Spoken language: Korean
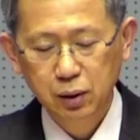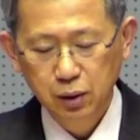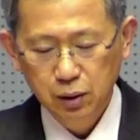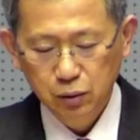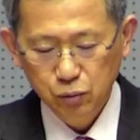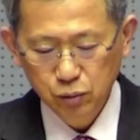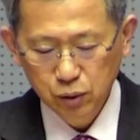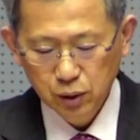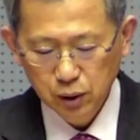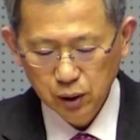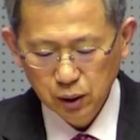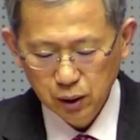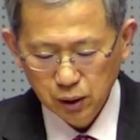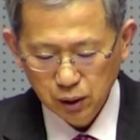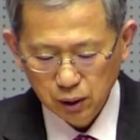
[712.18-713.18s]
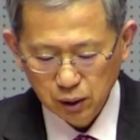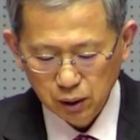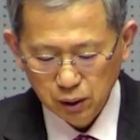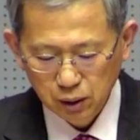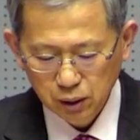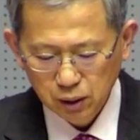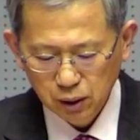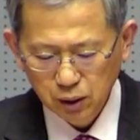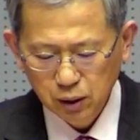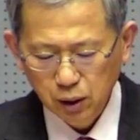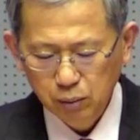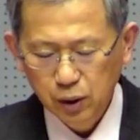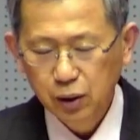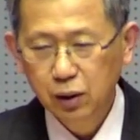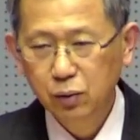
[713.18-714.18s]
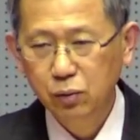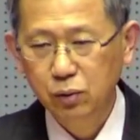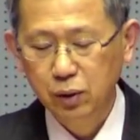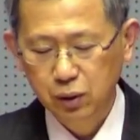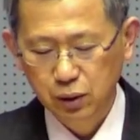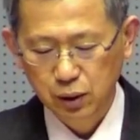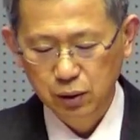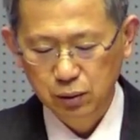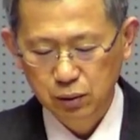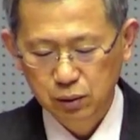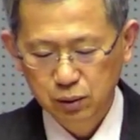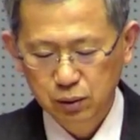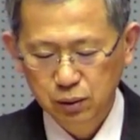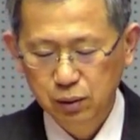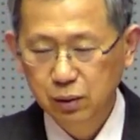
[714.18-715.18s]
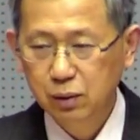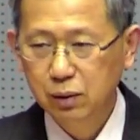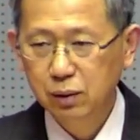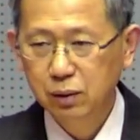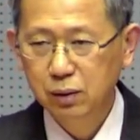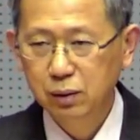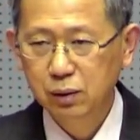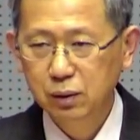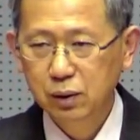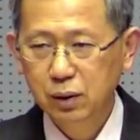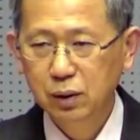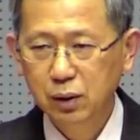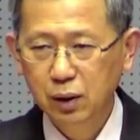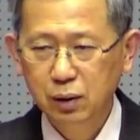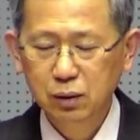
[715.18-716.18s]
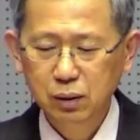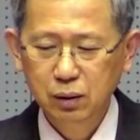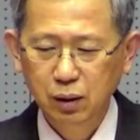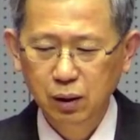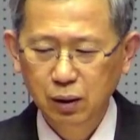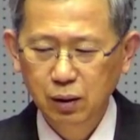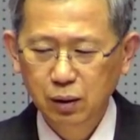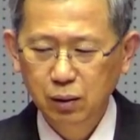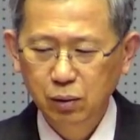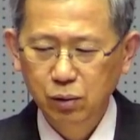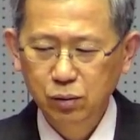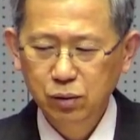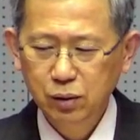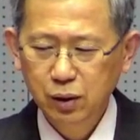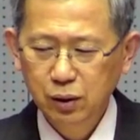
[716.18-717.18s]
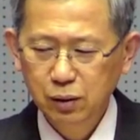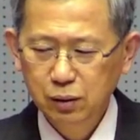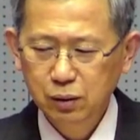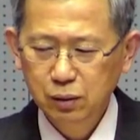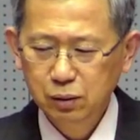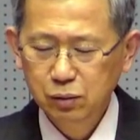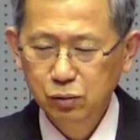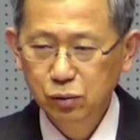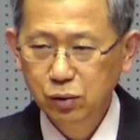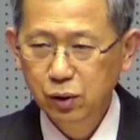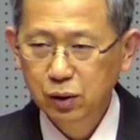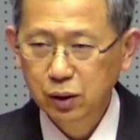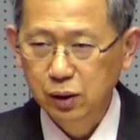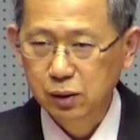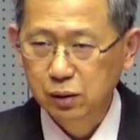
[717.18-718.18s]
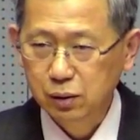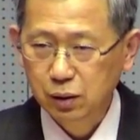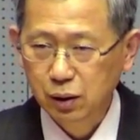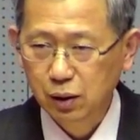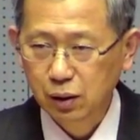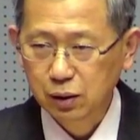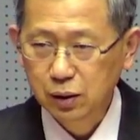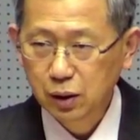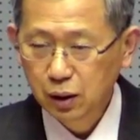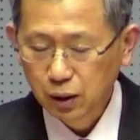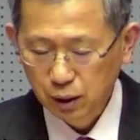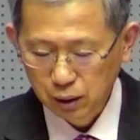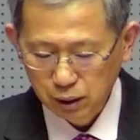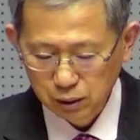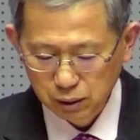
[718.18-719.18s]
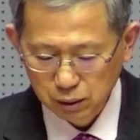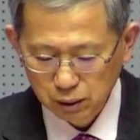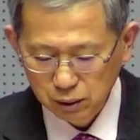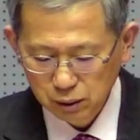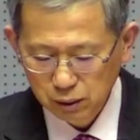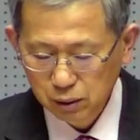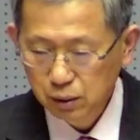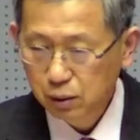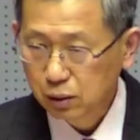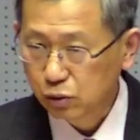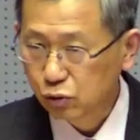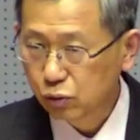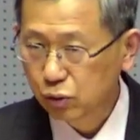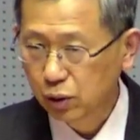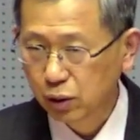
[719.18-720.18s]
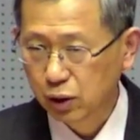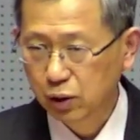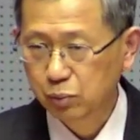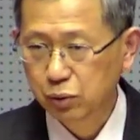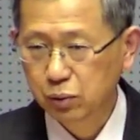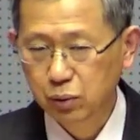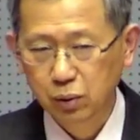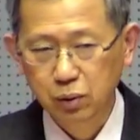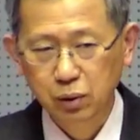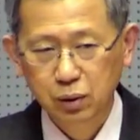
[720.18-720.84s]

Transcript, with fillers: 웅덩인데 이 기가 막힌 웅덩이에요. 그러니까는 어떻게 이런 웅덩이가 있을까 이해가 안 가는 그 수렁 깊은 곳.